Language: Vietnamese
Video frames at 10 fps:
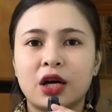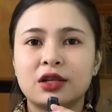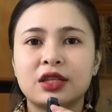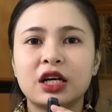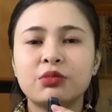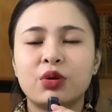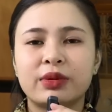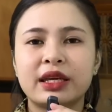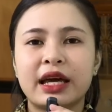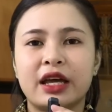Cho tới
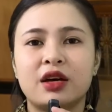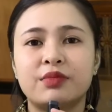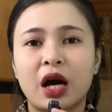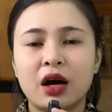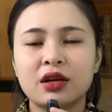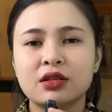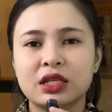một cái ngày hôm đó,